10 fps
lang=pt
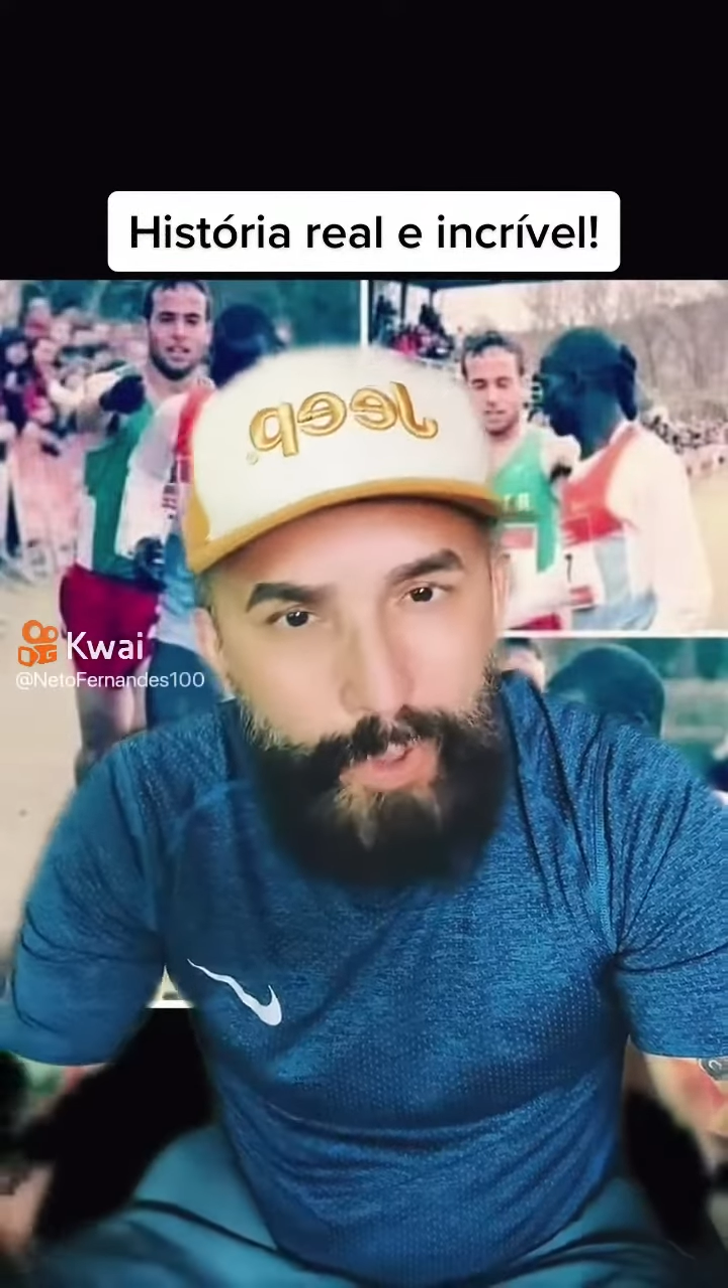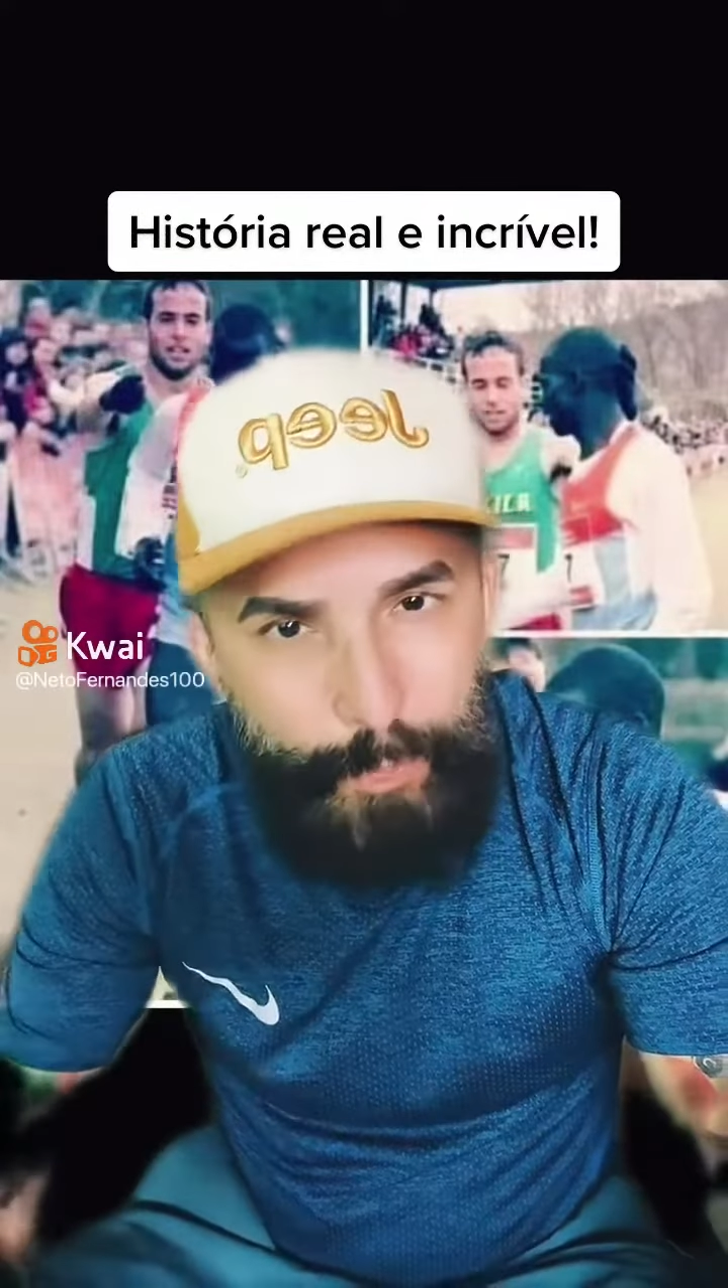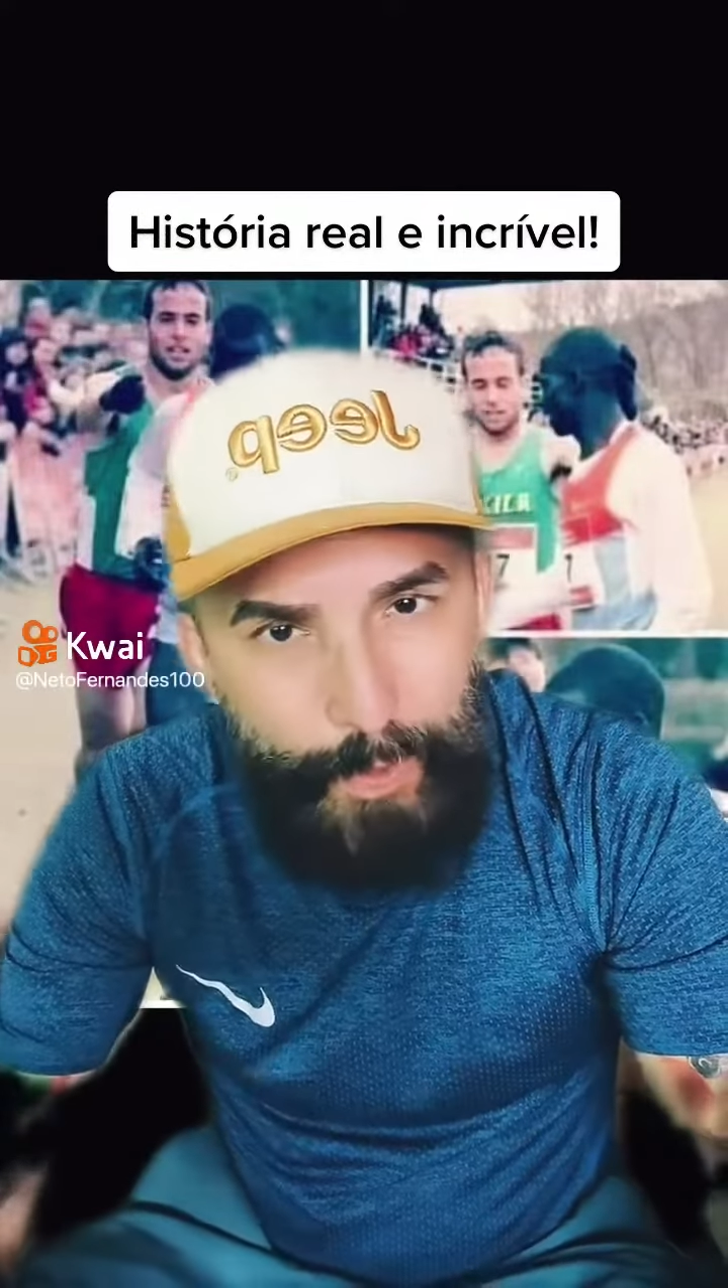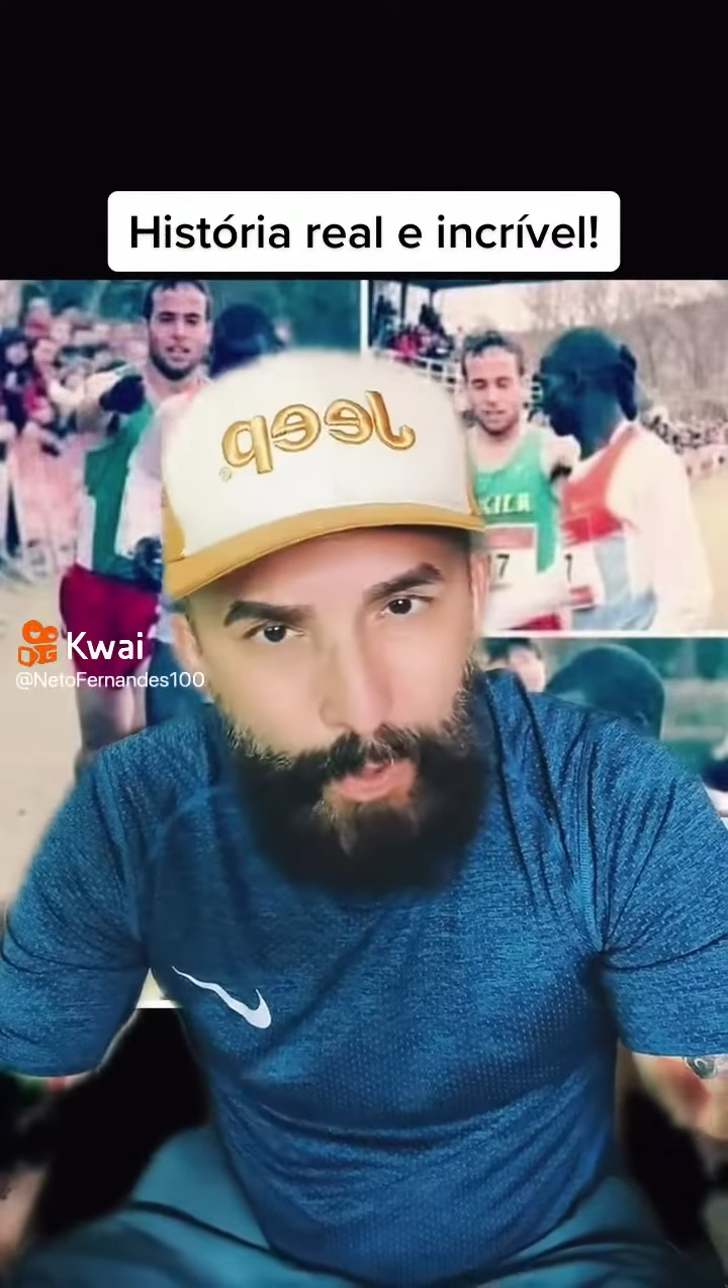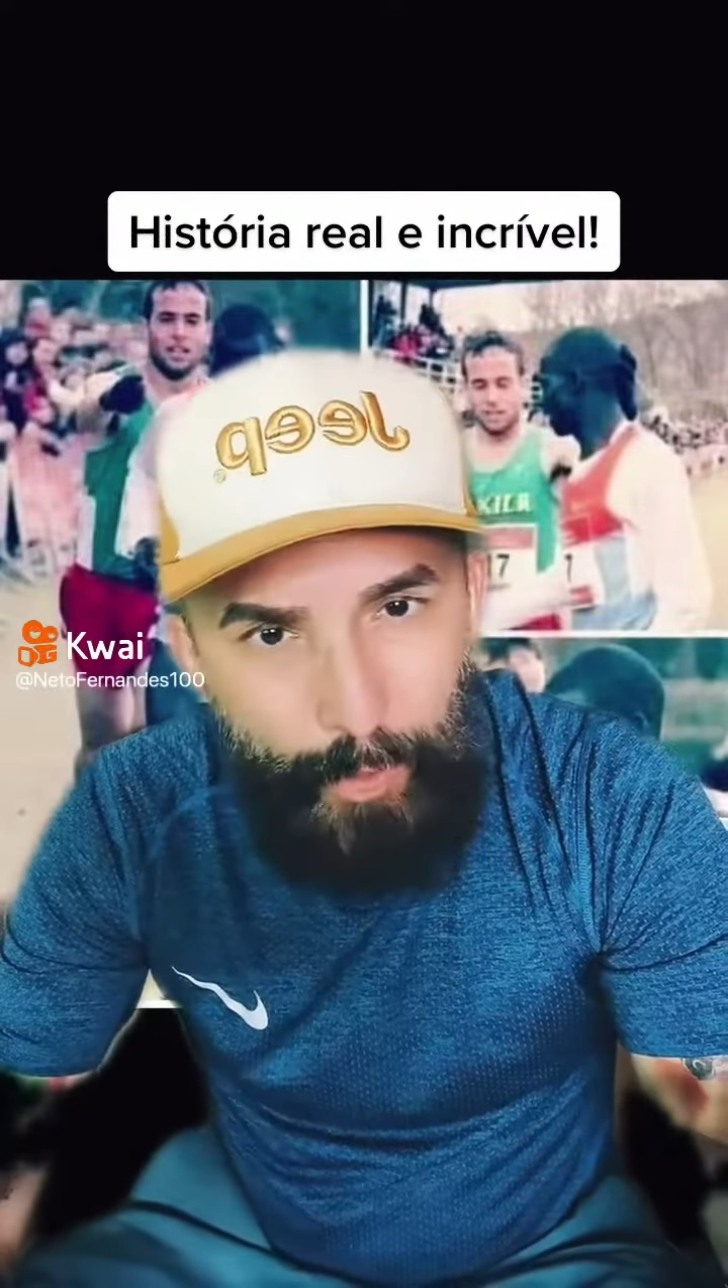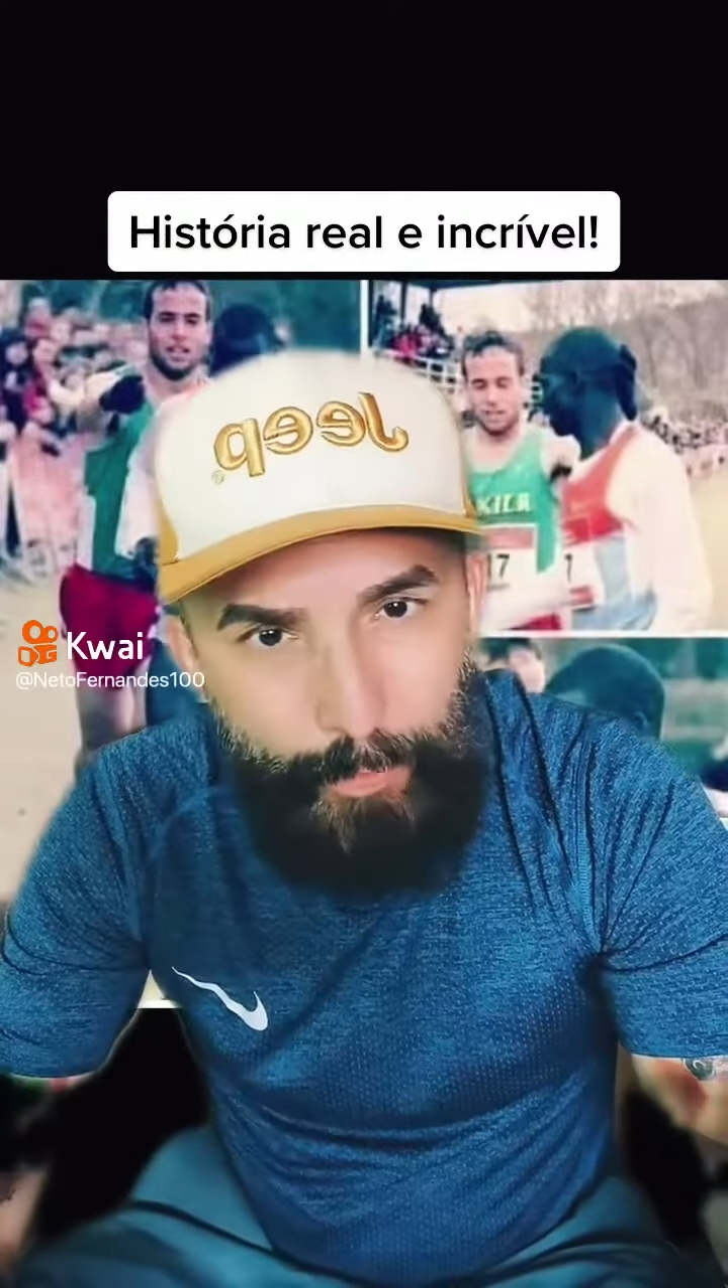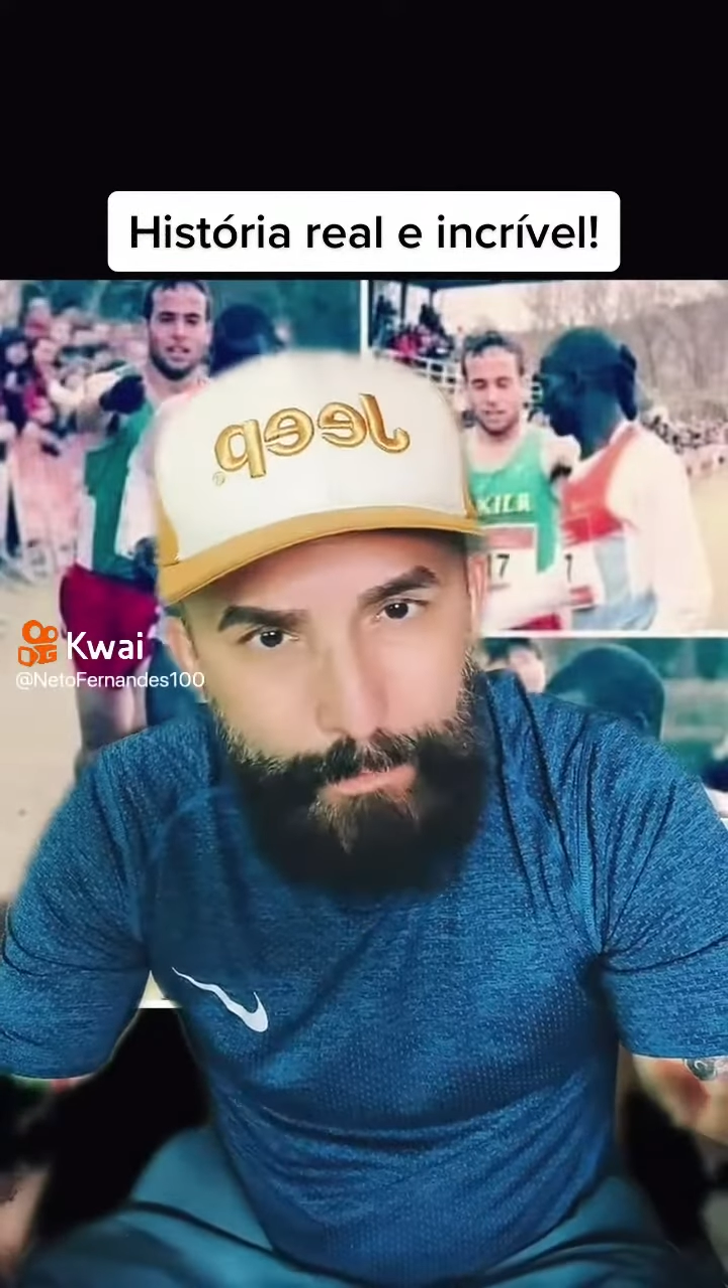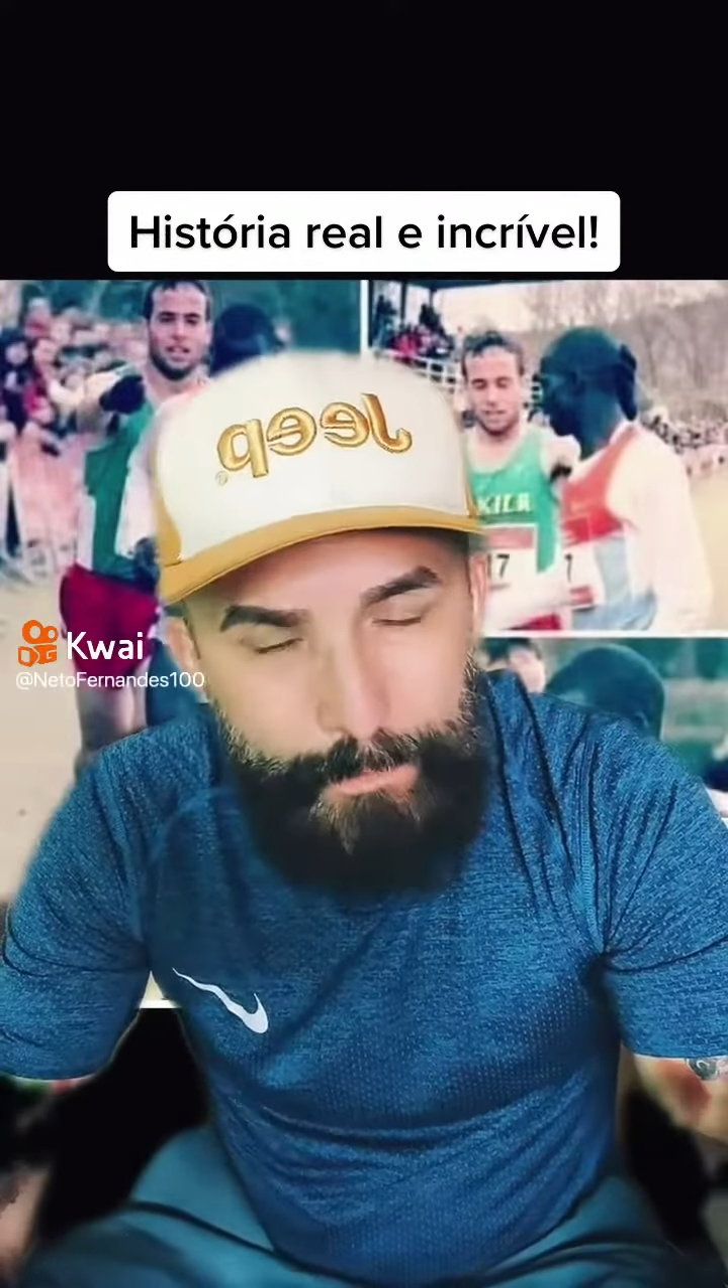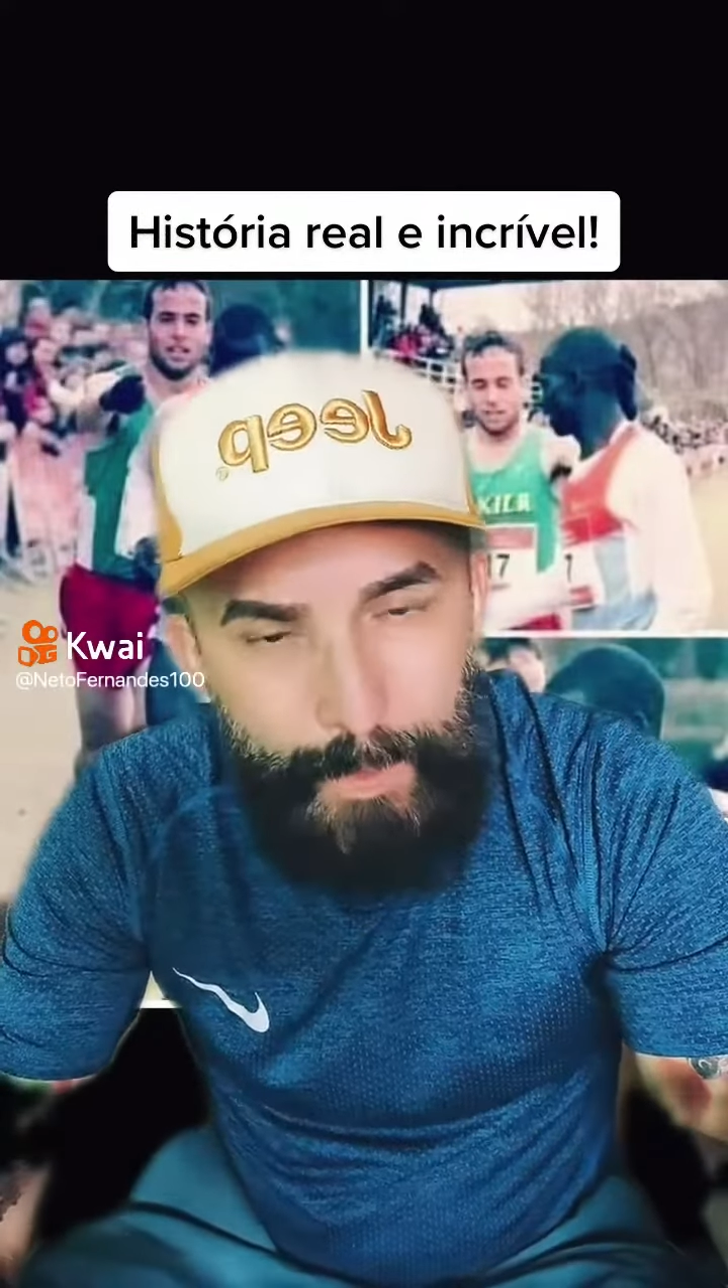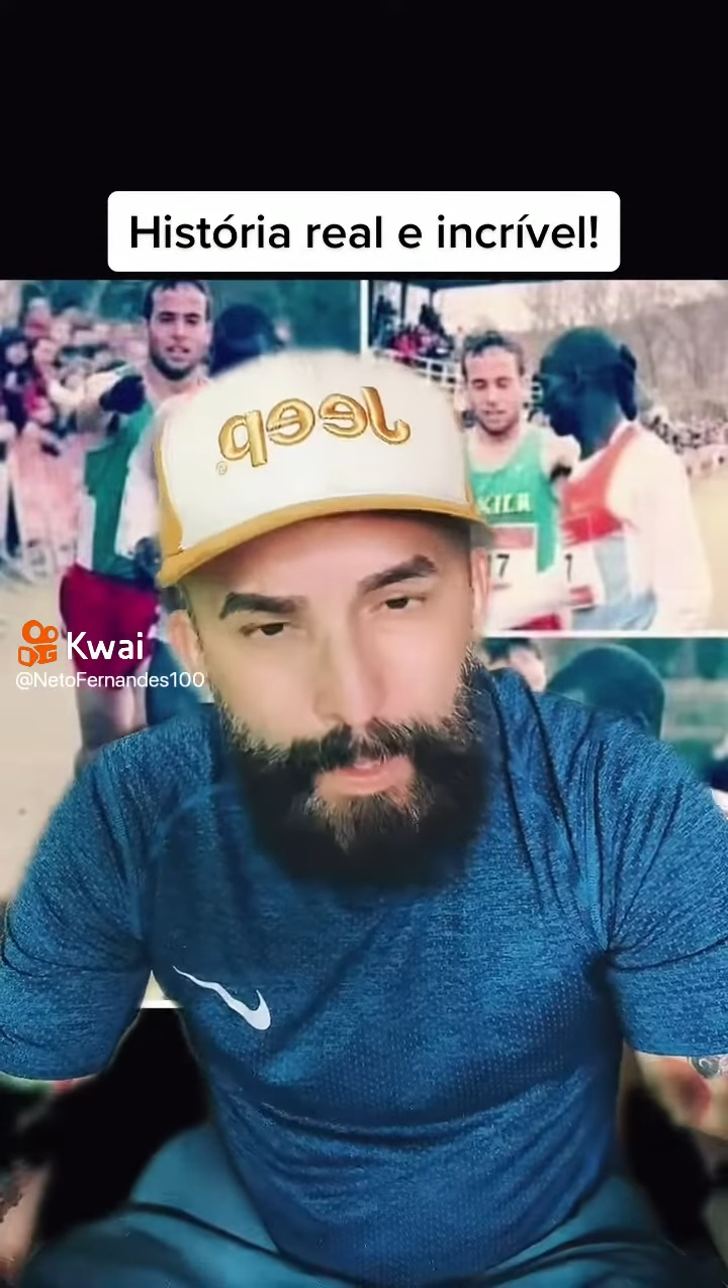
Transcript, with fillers: espanhol.